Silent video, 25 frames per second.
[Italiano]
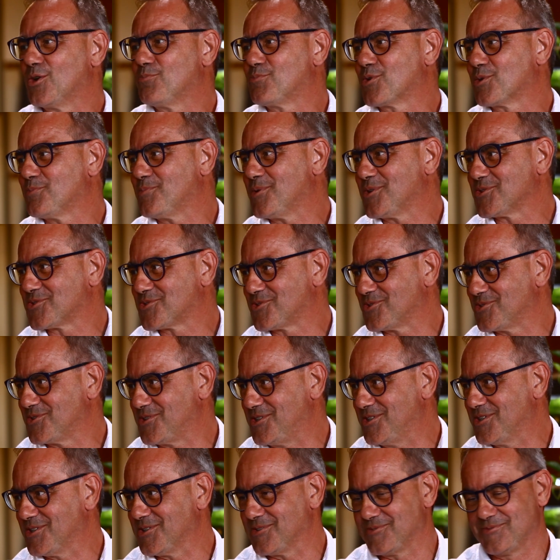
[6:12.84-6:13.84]
L'ho proposto
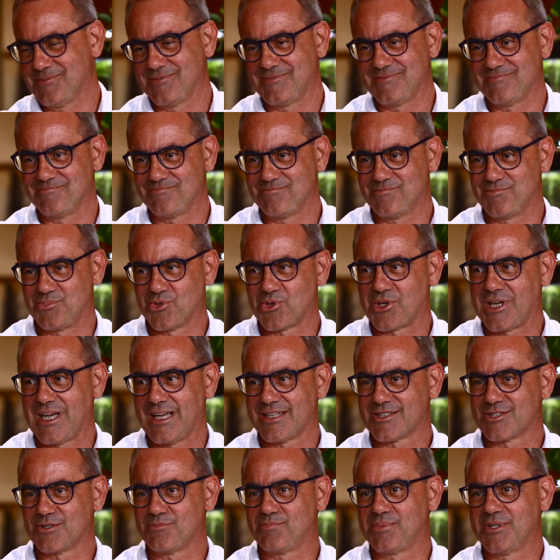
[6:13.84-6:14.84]
io, mm, più che
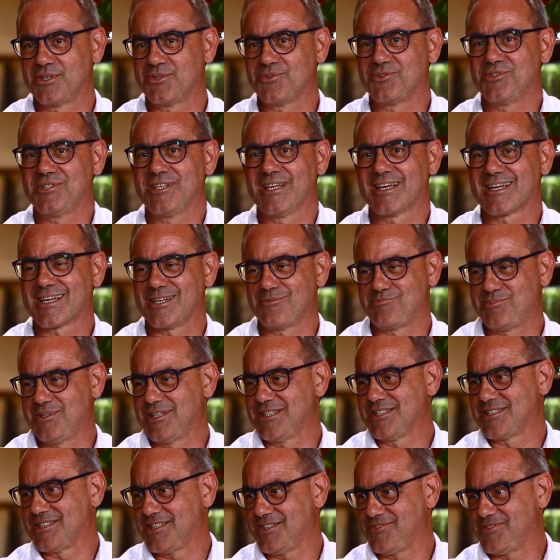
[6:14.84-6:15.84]
altro per riuscire a
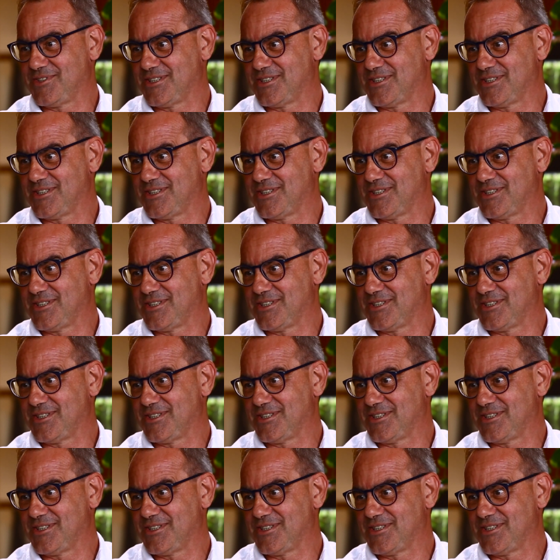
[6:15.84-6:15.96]
capire se